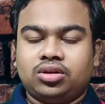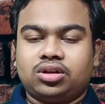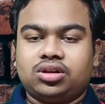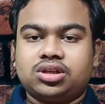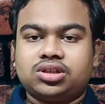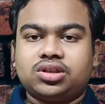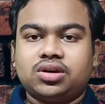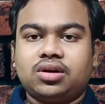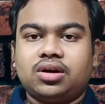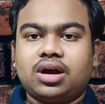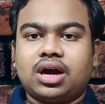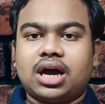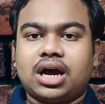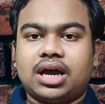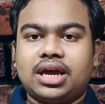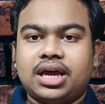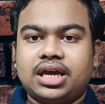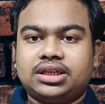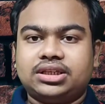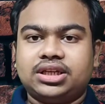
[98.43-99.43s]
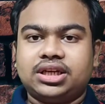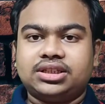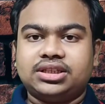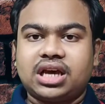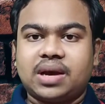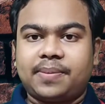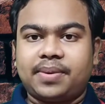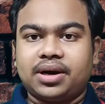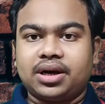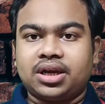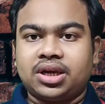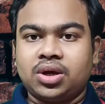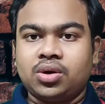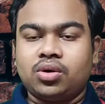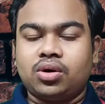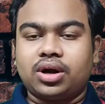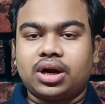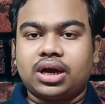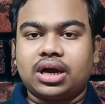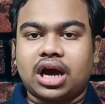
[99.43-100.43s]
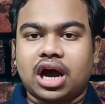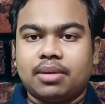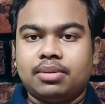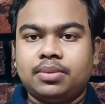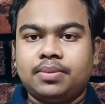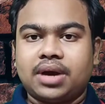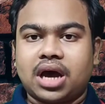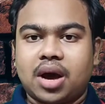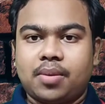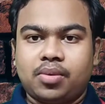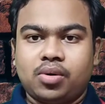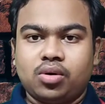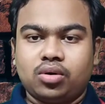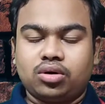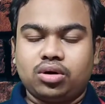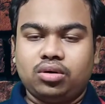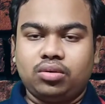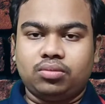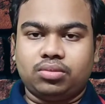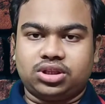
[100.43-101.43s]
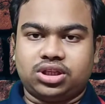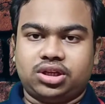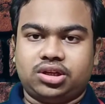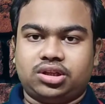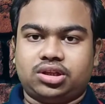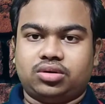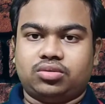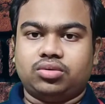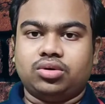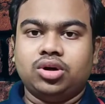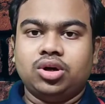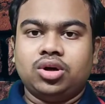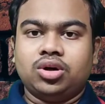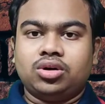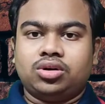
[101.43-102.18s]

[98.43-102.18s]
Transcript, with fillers: तो दोस्तों एक चीज़ यहाँ पर क्यों हो रहा है अभी मैं आप लोगों को बता देता हूँ